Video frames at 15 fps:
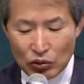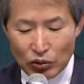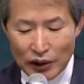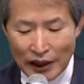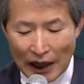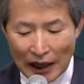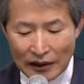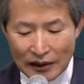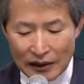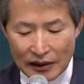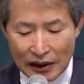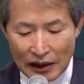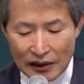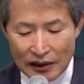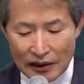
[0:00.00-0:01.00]
우리
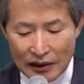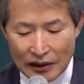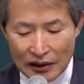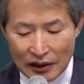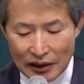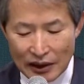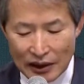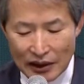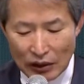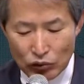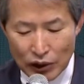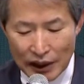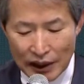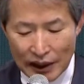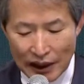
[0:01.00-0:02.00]
아들 딸들 거기에다
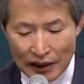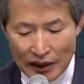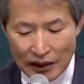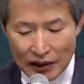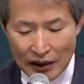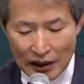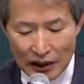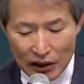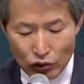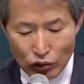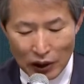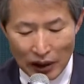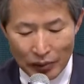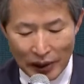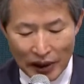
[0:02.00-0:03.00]
우리까지 이렇게
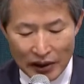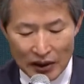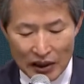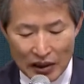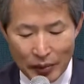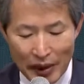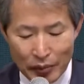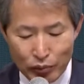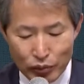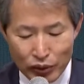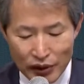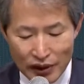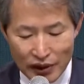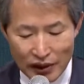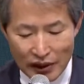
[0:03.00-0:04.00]
식구가 많은 입에
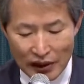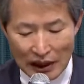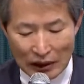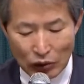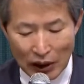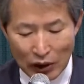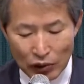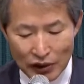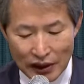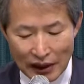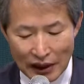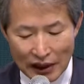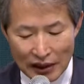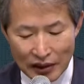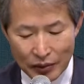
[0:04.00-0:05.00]
풀칠이라도 하고
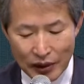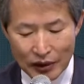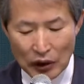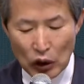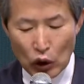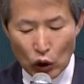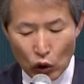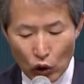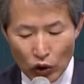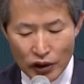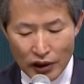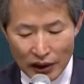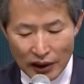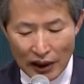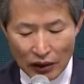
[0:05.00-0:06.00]
살아가려면
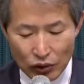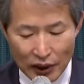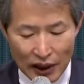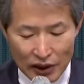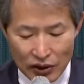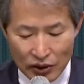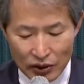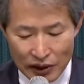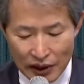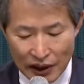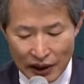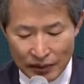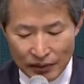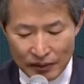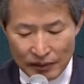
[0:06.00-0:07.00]
곡식이라도
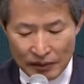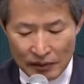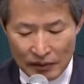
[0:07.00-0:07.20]
가져오자.